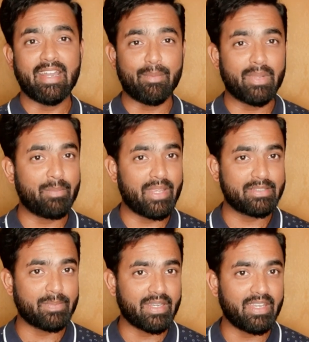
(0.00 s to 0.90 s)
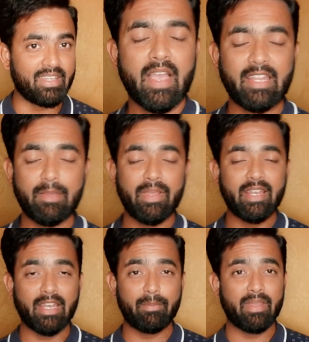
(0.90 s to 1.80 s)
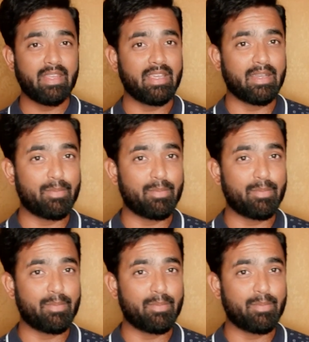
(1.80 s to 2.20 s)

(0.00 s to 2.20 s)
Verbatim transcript: நம்பரை பேஸ் பண்ணி அதே மாதிரி நிறைய பேர்